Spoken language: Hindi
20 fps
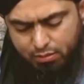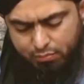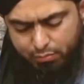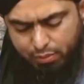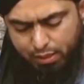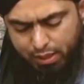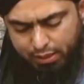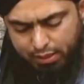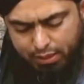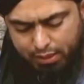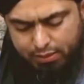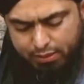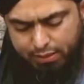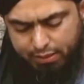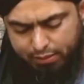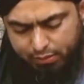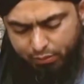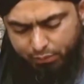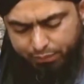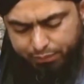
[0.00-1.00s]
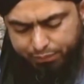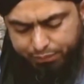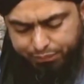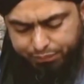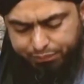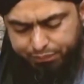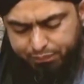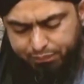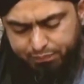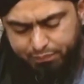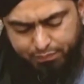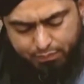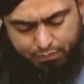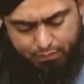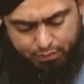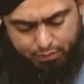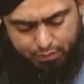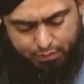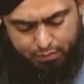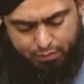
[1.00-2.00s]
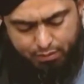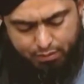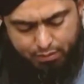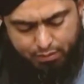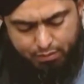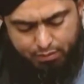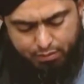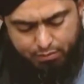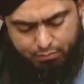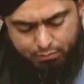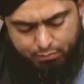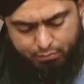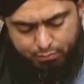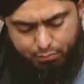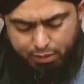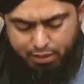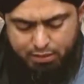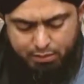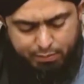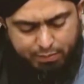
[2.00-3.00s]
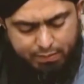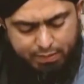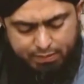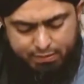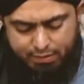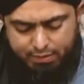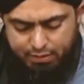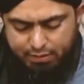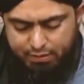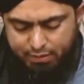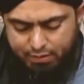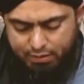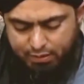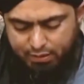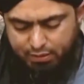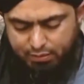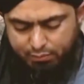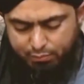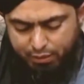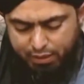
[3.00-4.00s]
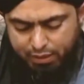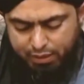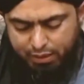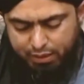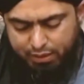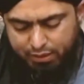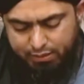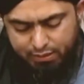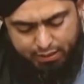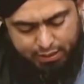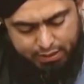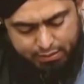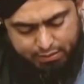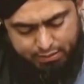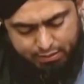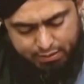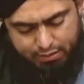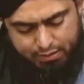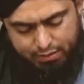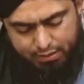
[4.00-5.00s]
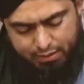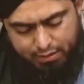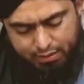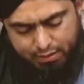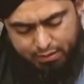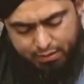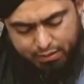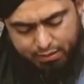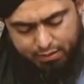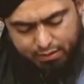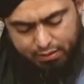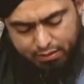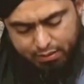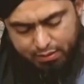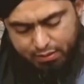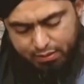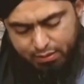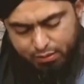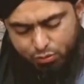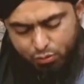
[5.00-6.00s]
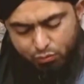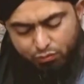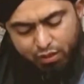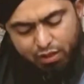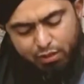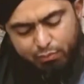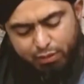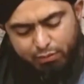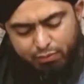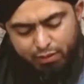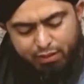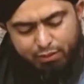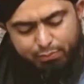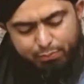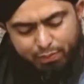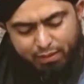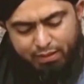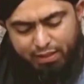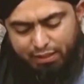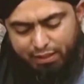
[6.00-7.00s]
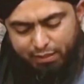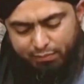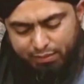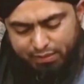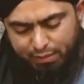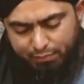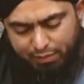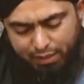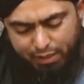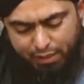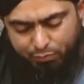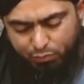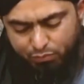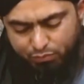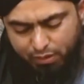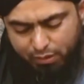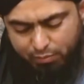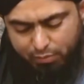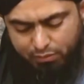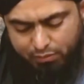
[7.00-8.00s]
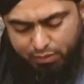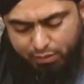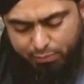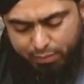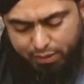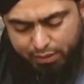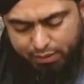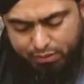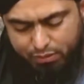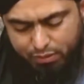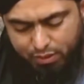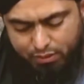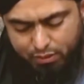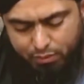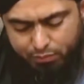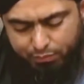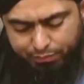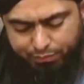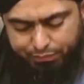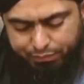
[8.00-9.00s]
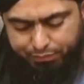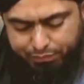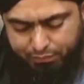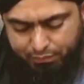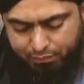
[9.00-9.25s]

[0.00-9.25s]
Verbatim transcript: बयान करता रहता हूँ बड़ी ज़बरदस्त हदीस है जी ये बड़ी रिकत अंगेज़ हदीस है इसको वर्ड बाई वर्ड पढ़ने के मज़ा मैं आपको वर्ड बाई वर्ड पढ़ के सुनाता हूँ